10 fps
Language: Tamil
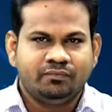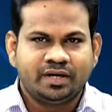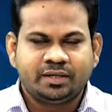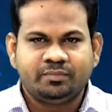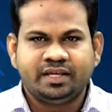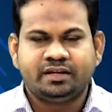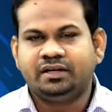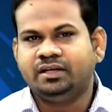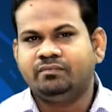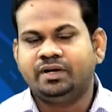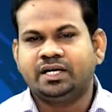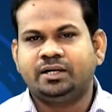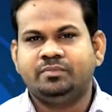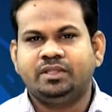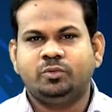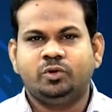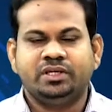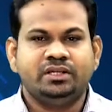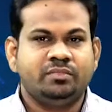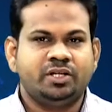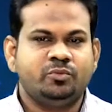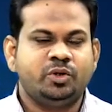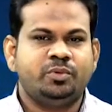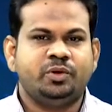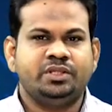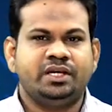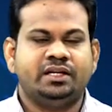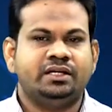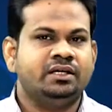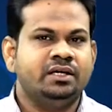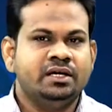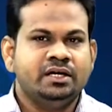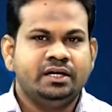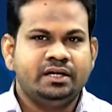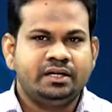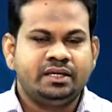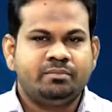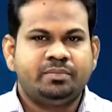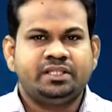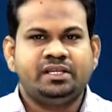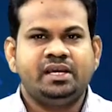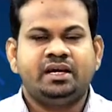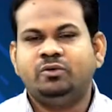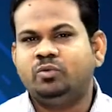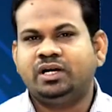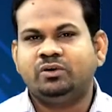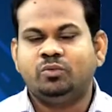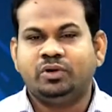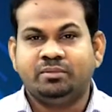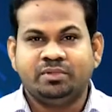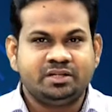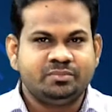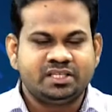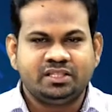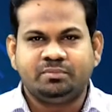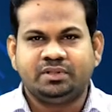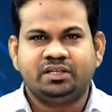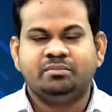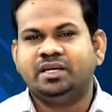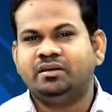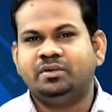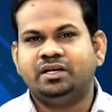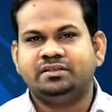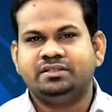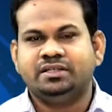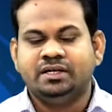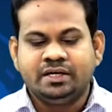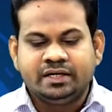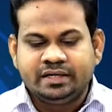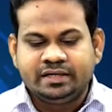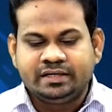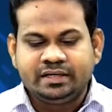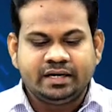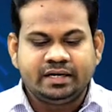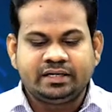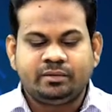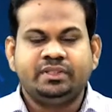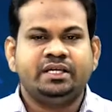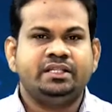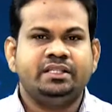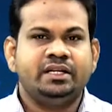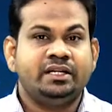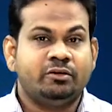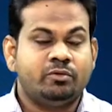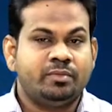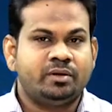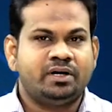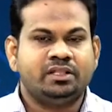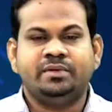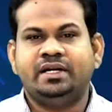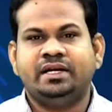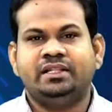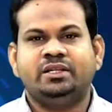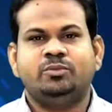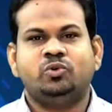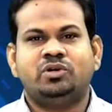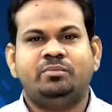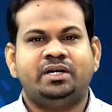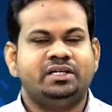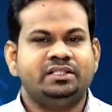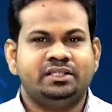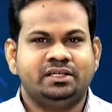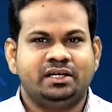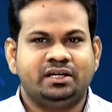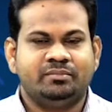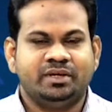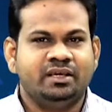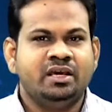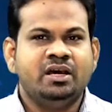வணக்கம் நேயர்களே வணக்கம் தமிழொலியின் மற்றொரு பகுதியான இன்றைய பத்திரிகைகள் ஊடாக உங்களை மீண்டும் சந்திப்பதில் மிக்க மகிழ்ச்சி இன்று எட்டாம் திகதி நவம்பர் மாதம் இரண்டாயிரத்தி இருபத்தோராம் ஆண்டு திங்கட்கிழமை